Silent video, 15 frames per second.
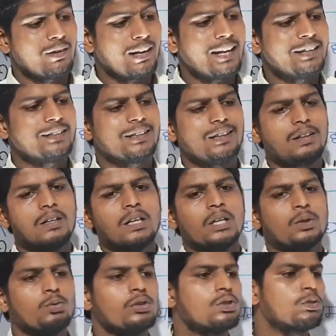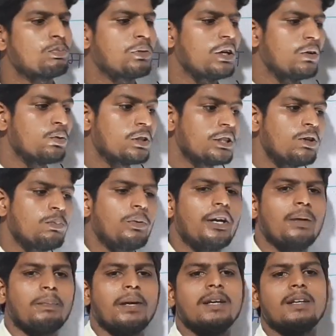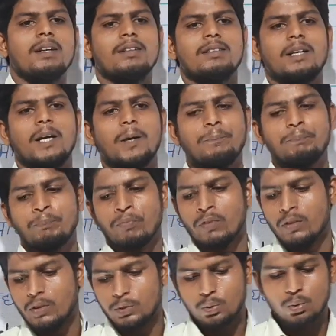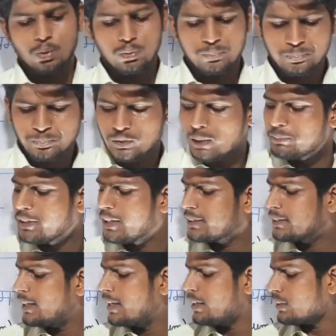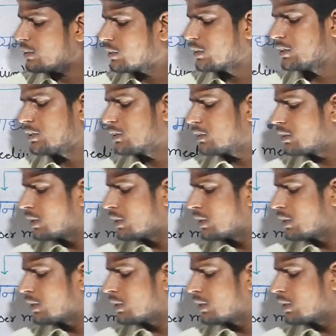लाइट का उसके उसके ऊपर डिपेंड करता है तो हम देखते हैं कि